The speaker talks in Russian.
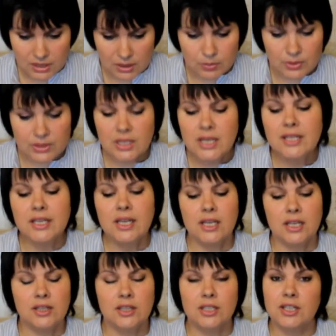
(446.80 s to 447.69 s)

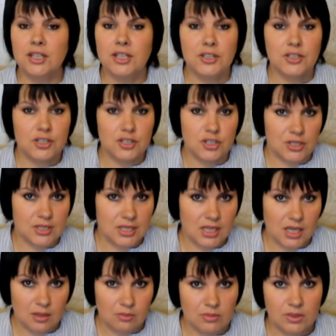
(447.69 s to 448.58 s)
питание,
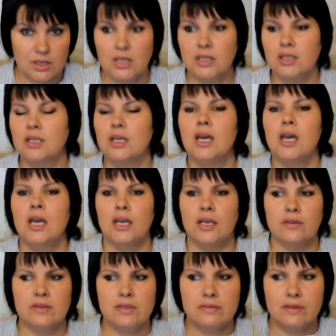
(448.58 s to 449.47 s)
энергетические обмены,
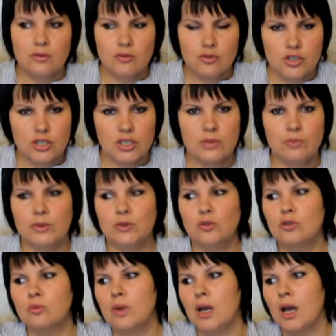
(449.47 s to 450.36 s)
и в свою очередь
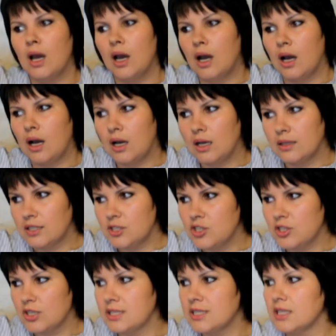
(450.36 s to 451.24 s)
потом а,
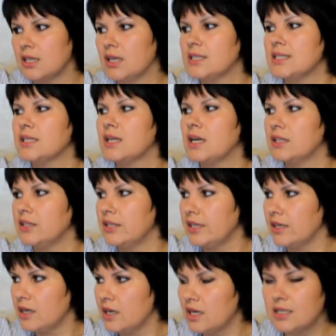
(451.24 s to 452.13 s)
начинается каскад
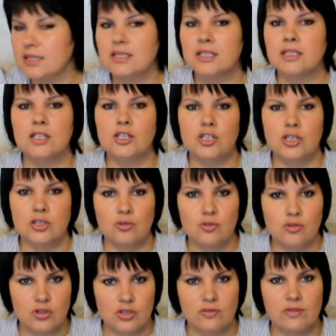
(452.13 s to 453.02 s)
реакций, наша
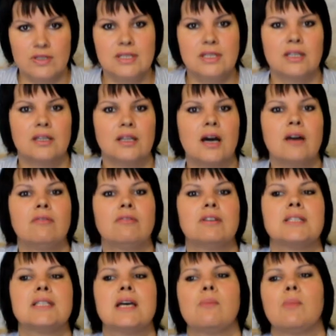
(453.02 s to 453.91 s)
кожа
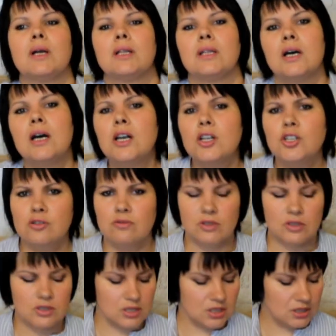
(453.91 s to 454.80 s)
восстанавливается,
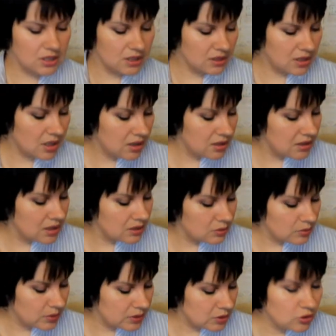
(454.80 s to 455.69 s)
омолаживается и так далее и
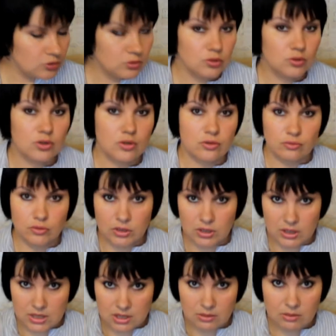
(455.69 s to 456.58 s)
тому подобное. То есть
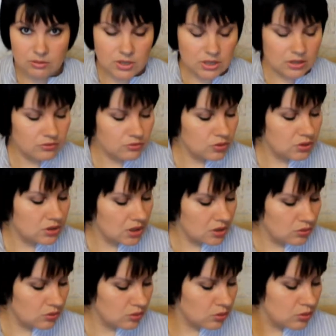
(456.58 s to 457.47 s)
вот на самом деле вот
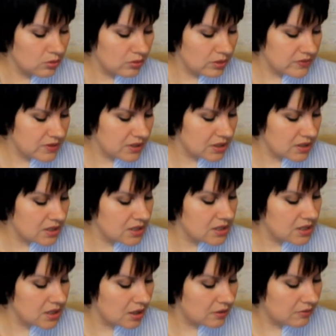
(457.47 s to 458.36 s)
такой бомбовский
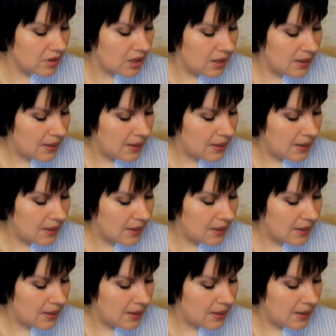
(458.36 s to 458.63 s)
состав.